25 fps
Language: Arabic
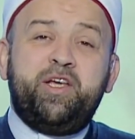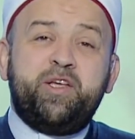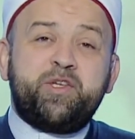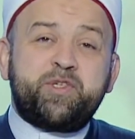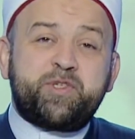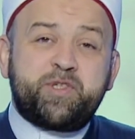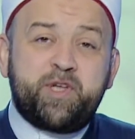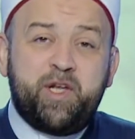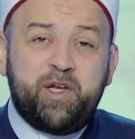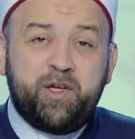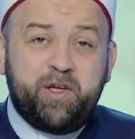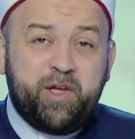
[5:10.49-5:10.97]
الله
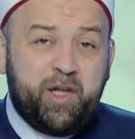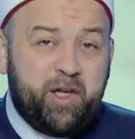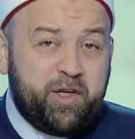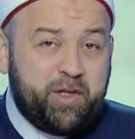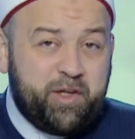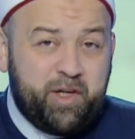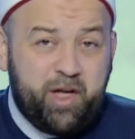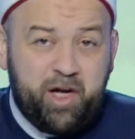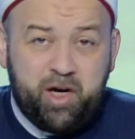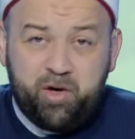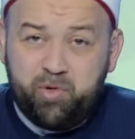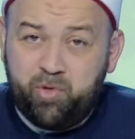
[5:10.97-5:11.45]
صلى
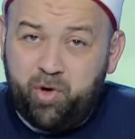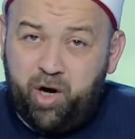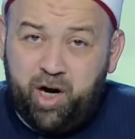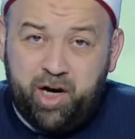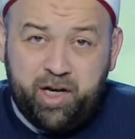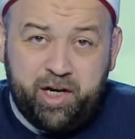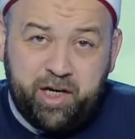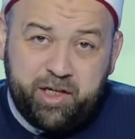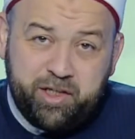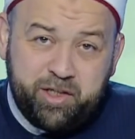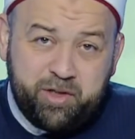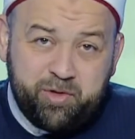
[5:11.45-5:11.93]
الله
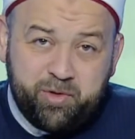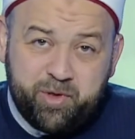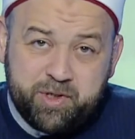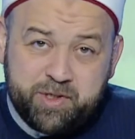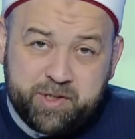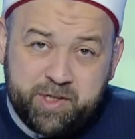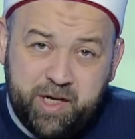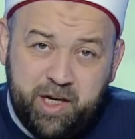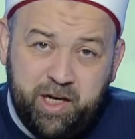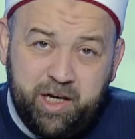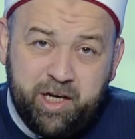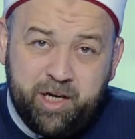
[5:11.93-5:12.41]
عليه
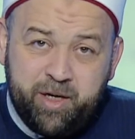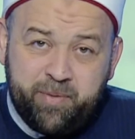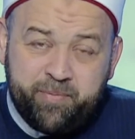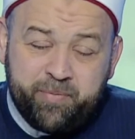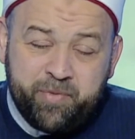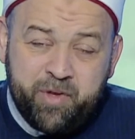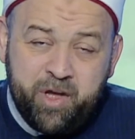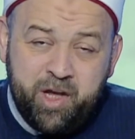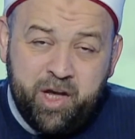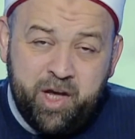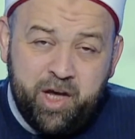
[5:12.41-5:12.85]
وسلم